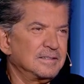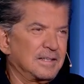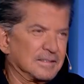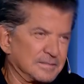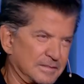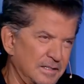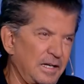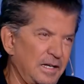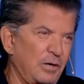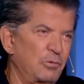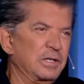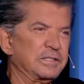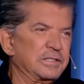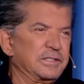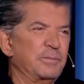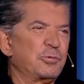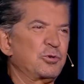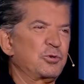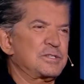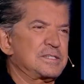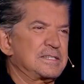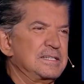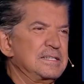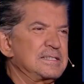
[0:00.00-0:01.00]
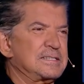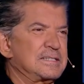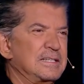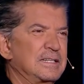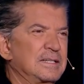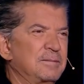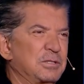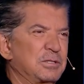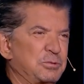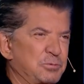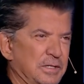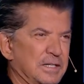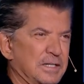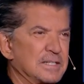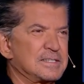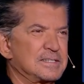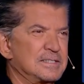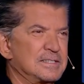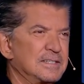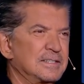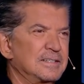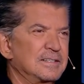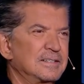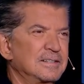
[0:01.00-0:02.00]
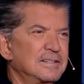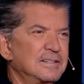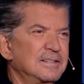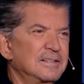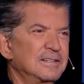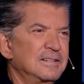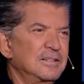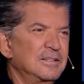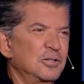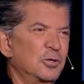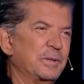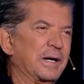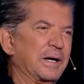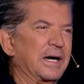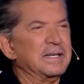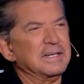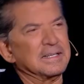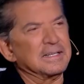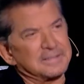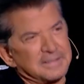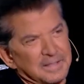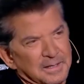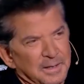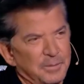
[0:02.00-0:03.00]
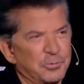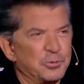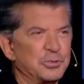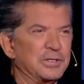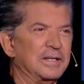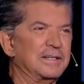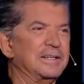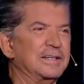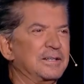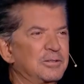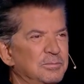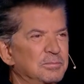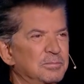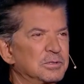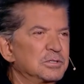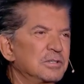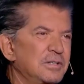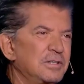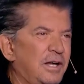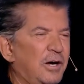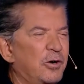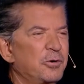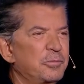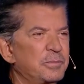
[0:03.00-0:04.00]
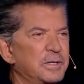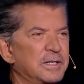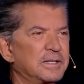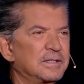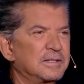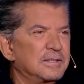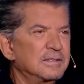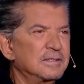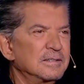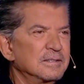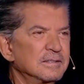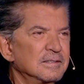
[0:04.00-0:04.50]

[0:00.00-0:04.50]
حتلحق واحد عمره 60 سنه ما تواخذني وبيغني الطرب ويا ليل بده يلحقوا مين؟